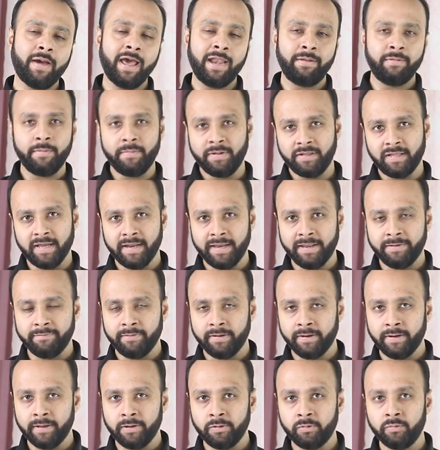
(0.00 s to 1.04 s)
बारे में बताने
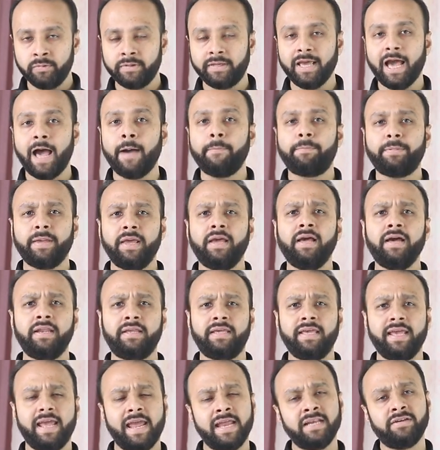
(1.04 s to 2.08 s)
वाला हूँ कि आपके घर
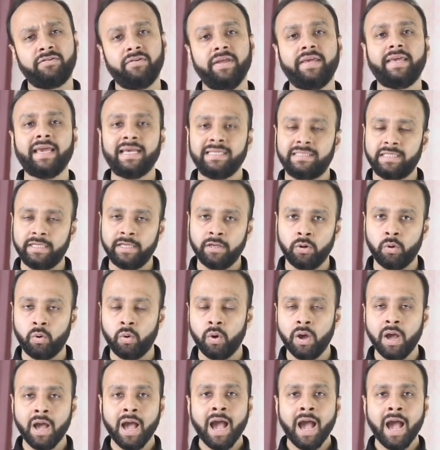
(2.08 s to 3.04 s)
की एंट्री कैसी हो